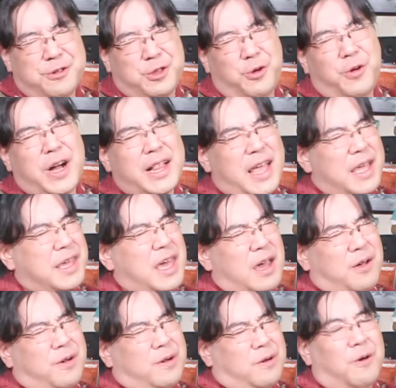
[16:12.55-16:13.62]
動画ね、
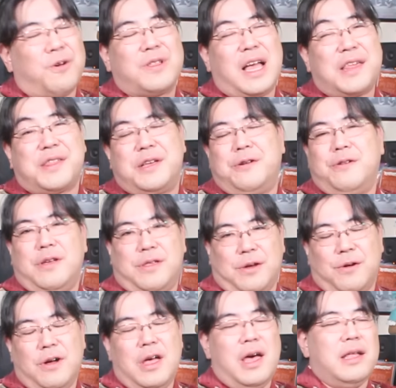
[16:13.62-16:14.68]
結構出してるんです
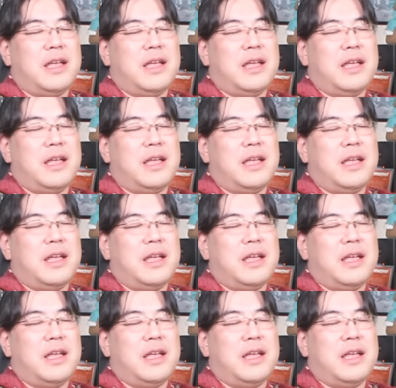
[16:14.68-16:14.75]
よ。